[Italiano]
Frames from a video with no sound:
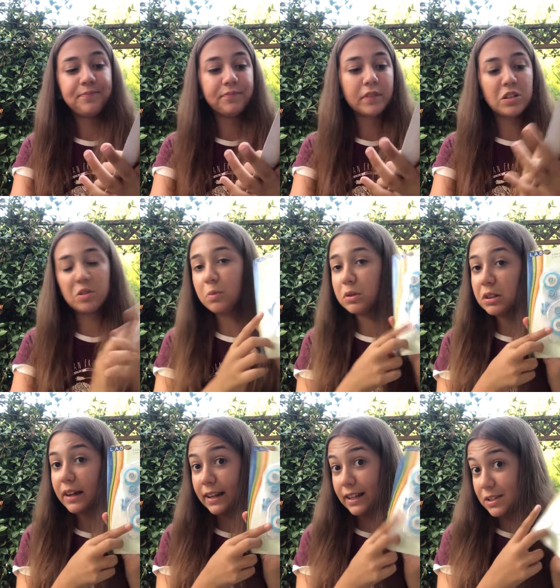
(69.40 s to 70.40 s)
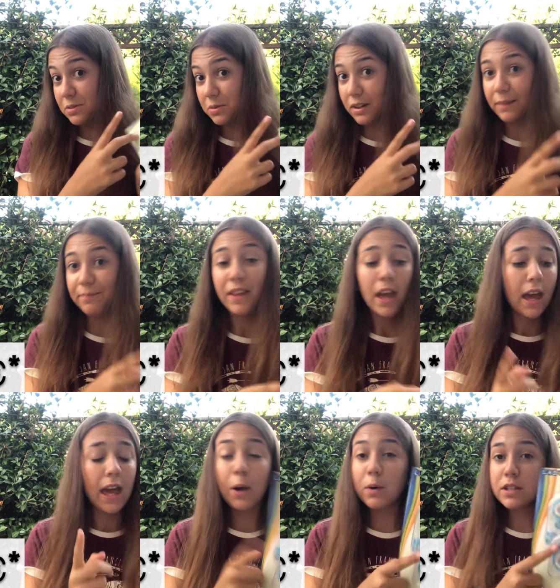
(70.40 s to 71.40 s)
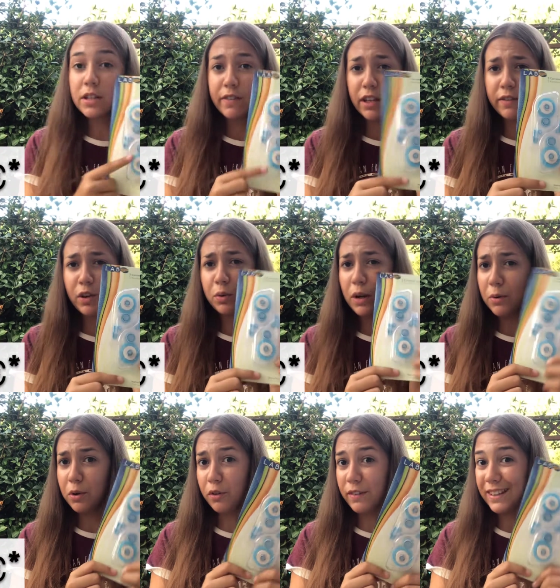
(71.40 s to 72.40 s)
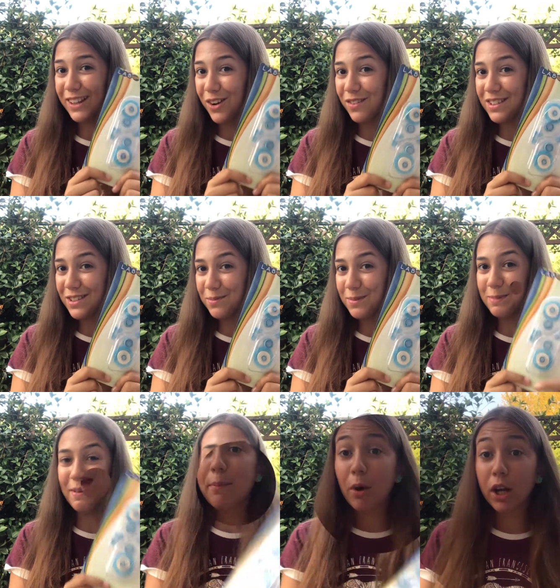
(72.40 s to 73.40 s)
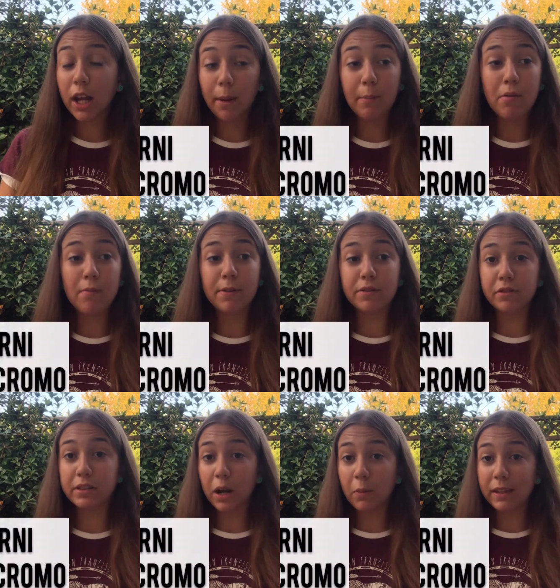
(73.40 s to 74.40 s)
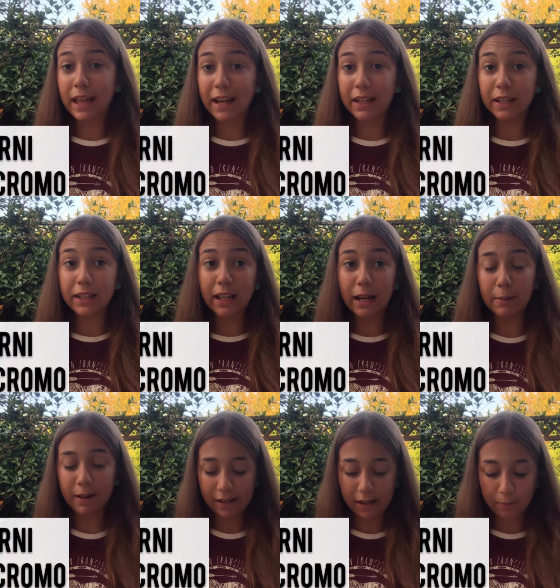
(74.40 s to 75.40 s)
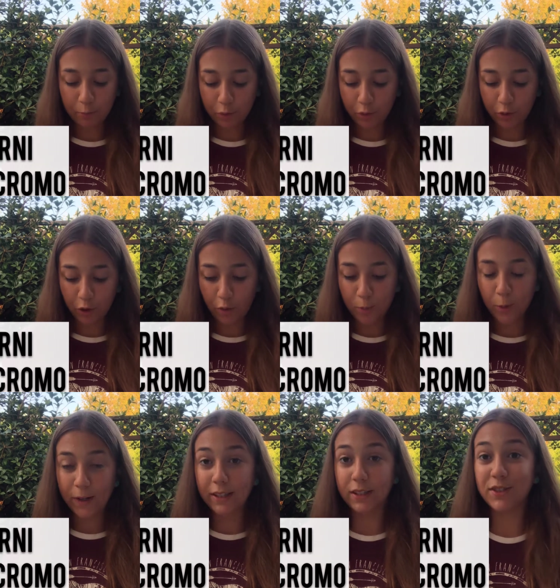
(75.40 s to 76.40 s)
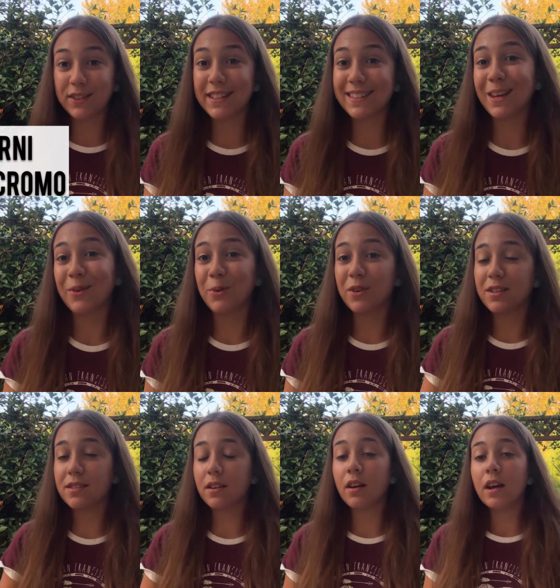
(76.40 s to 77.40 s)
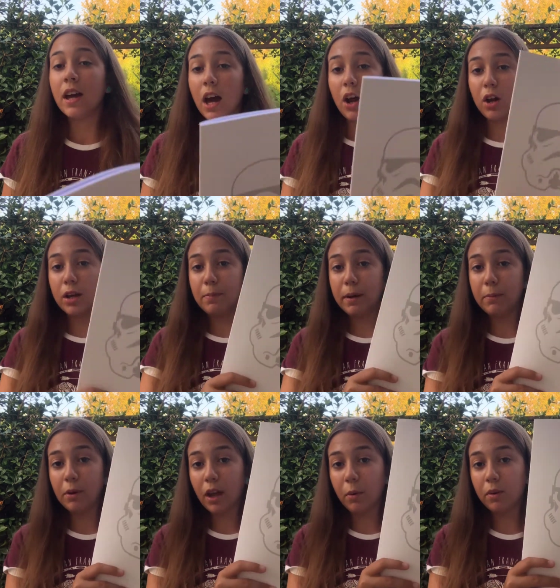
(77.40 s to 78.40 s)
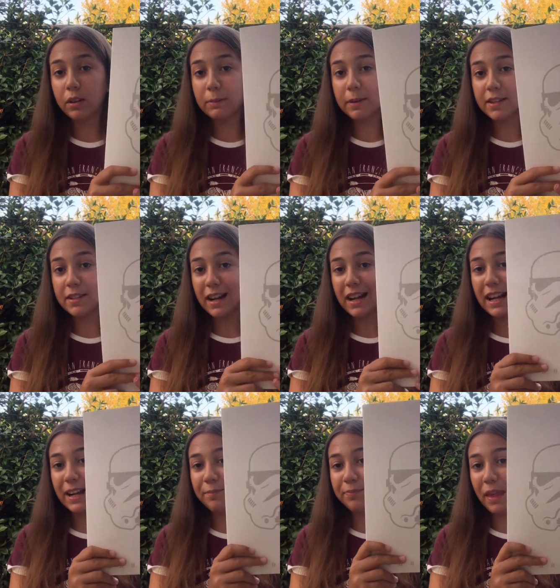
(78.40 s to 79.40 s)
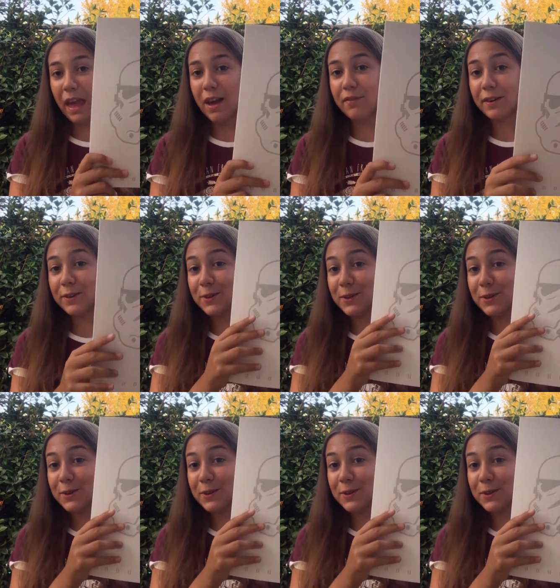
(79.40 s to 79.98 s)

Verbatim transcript: Sono molto carine azzurre e queste venivano 1,99€ se non mi sbaglio. Poi abbiamo preso tre quaderni della marca Monocromo edizione Star Wars. Allora, eh, il primo che è quello di mia sorella è fatto